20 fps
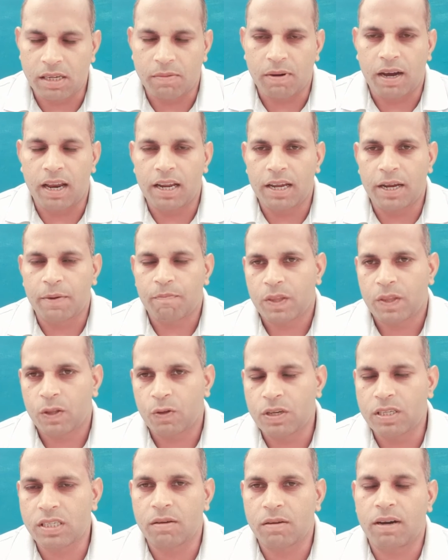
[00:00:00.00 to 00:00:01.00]
सवाल है
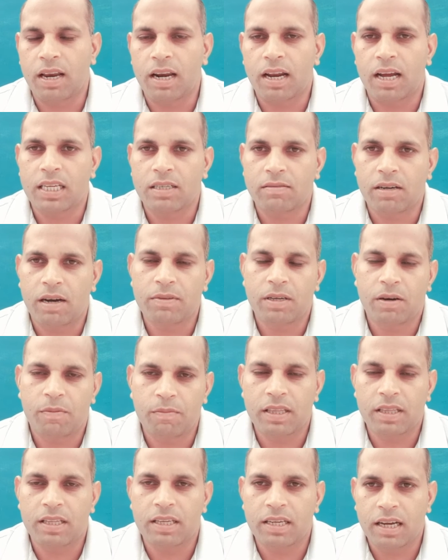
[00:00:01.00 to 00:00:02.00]
तो इस सवाल का जवाब जो
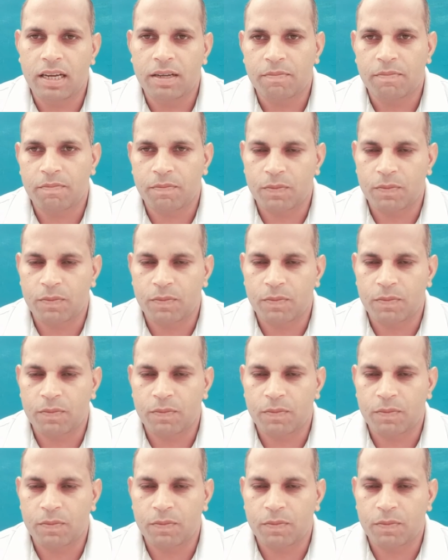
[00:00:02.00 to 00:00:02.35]
हमने दिया